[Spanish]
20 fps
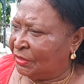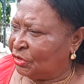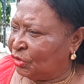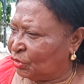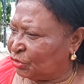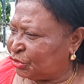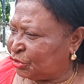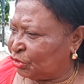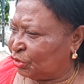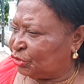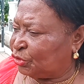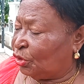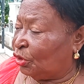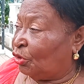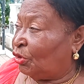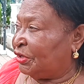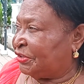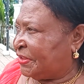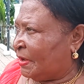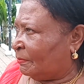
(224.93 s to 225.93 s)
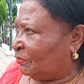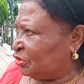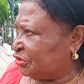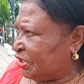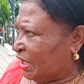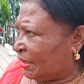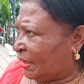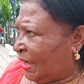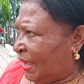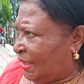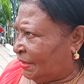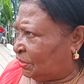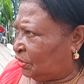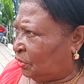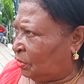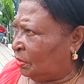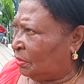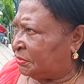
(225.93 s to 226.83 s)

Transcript: Nosotros los estamos sacando,